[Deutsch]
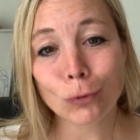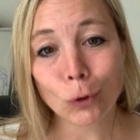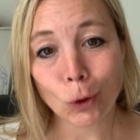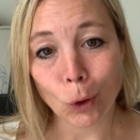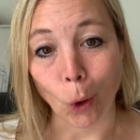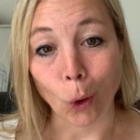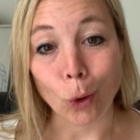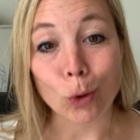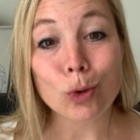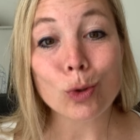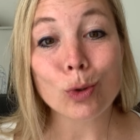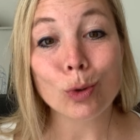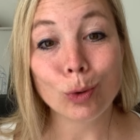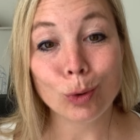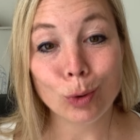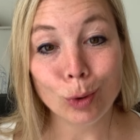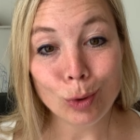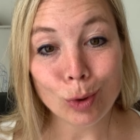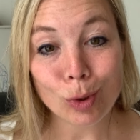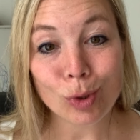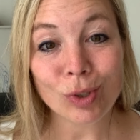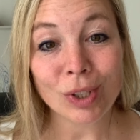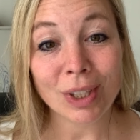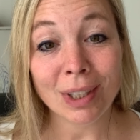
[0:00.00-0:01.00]

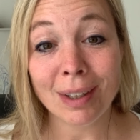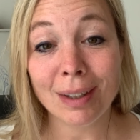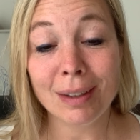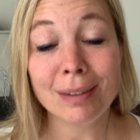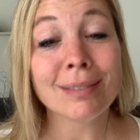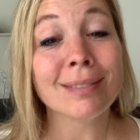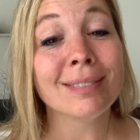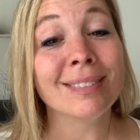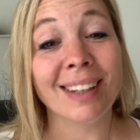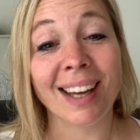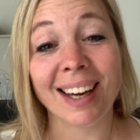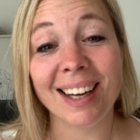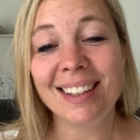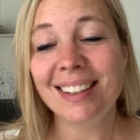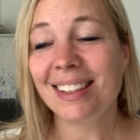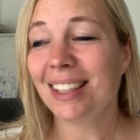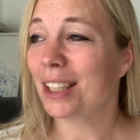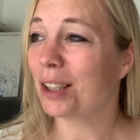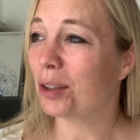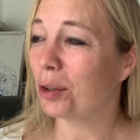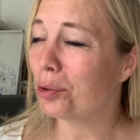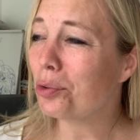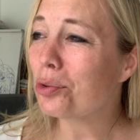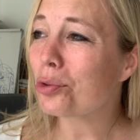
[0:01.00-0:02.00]
kostengünstiger, nein,
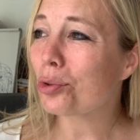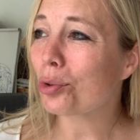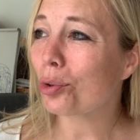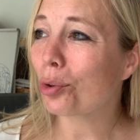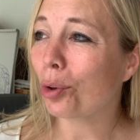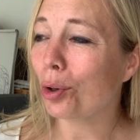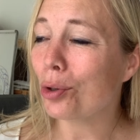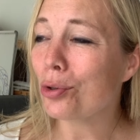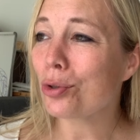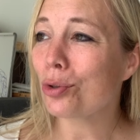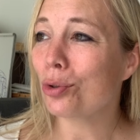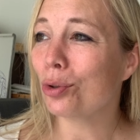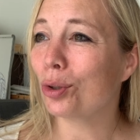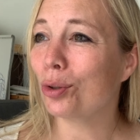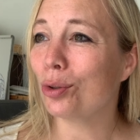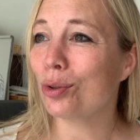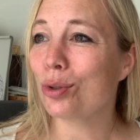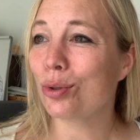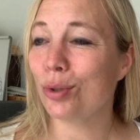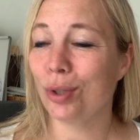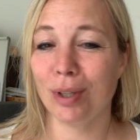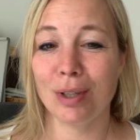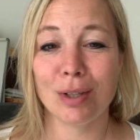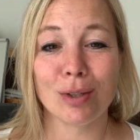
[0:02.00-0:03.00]
nicht
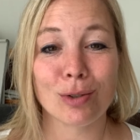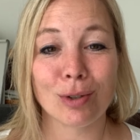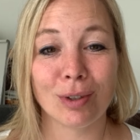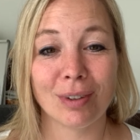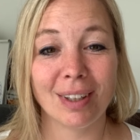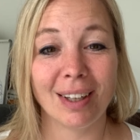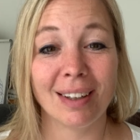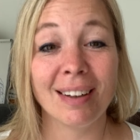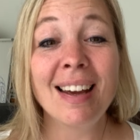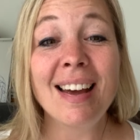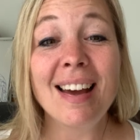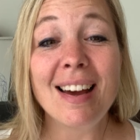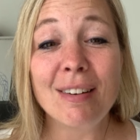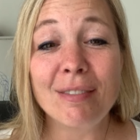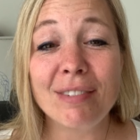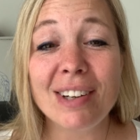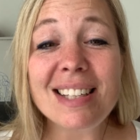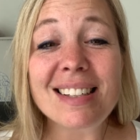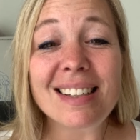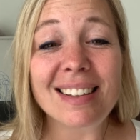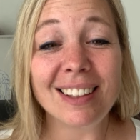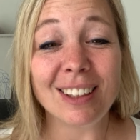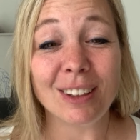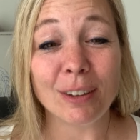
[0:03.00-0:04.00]
kostengünstiger, sondern
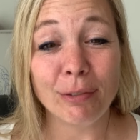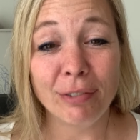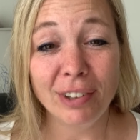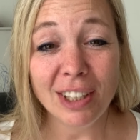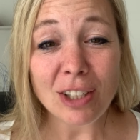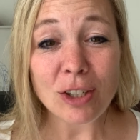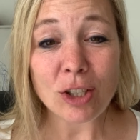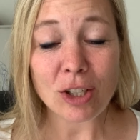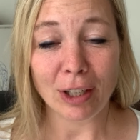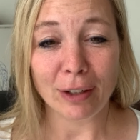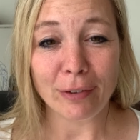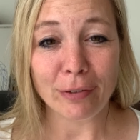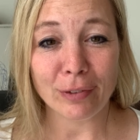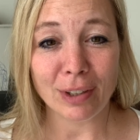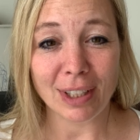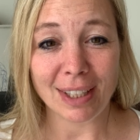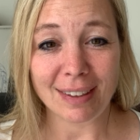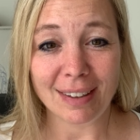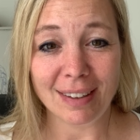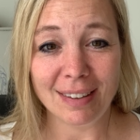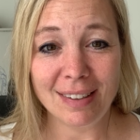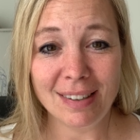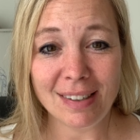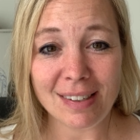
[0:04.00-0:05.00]
wesentlich
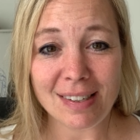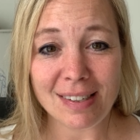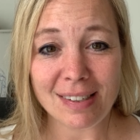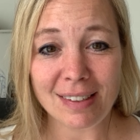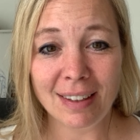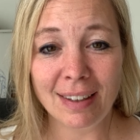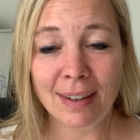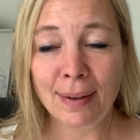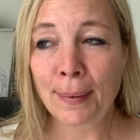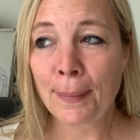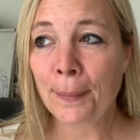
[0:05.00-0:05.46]
wirtschaftlicher ist.